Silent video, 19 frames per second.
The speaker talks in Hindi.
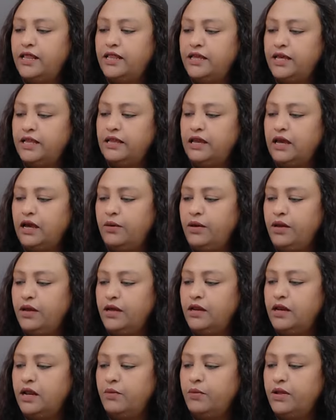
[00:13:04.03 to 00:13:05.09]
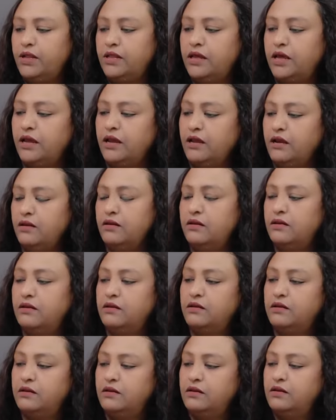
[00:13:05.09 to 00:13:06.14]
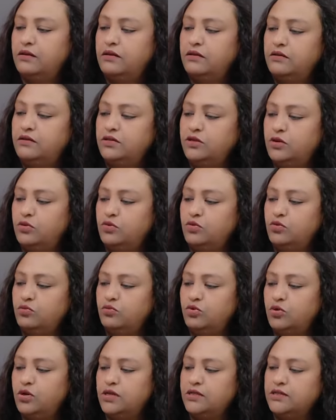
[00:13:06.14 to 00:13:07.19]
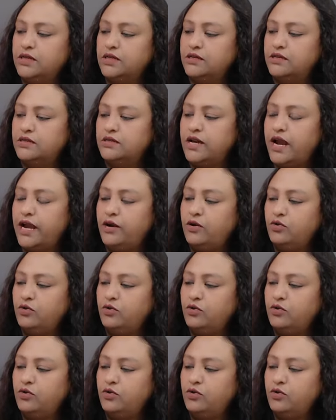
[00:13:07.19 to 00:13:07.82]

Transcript: अरे गिरना मत यार चलो तुम थोड़ा सा स्टैंड हो जाओ